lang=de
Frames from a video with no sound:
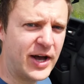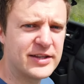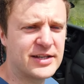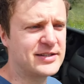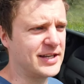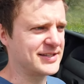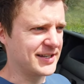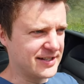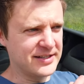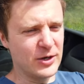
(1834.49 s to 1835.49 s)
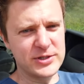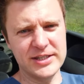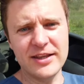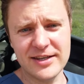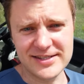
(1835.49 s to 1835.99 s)
waren dann tatsächlich
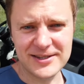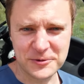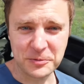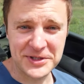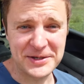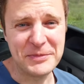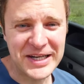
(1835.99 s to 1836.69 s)
Auseinandersetzungen mit dem